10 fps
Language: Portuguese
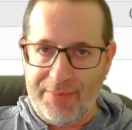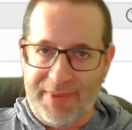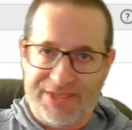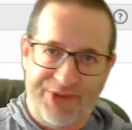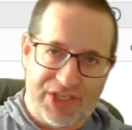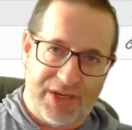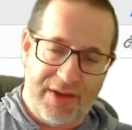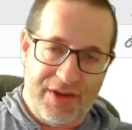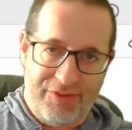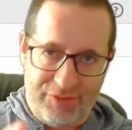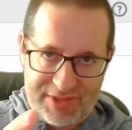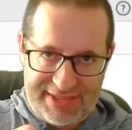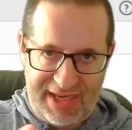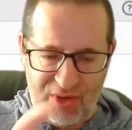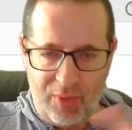Mas veja,
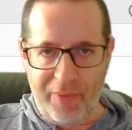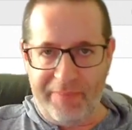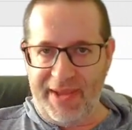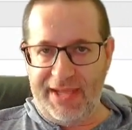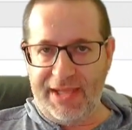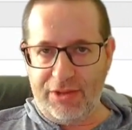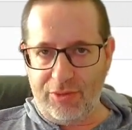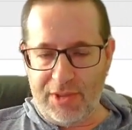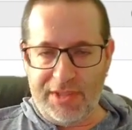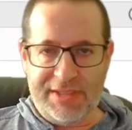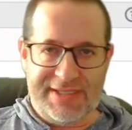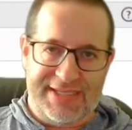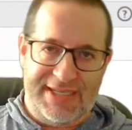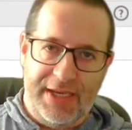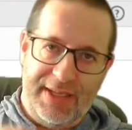você, como perito,
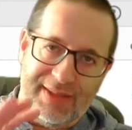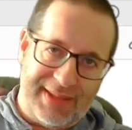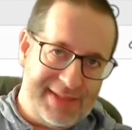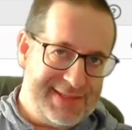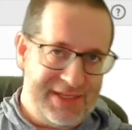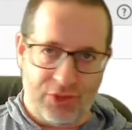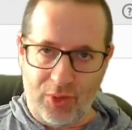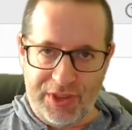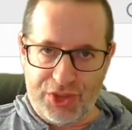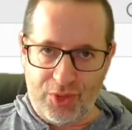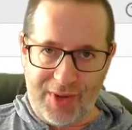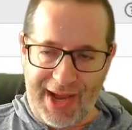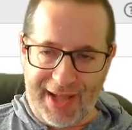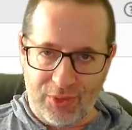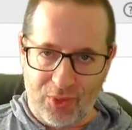se transitou em
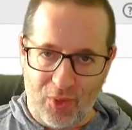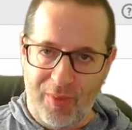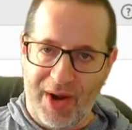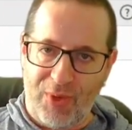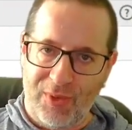julgado, como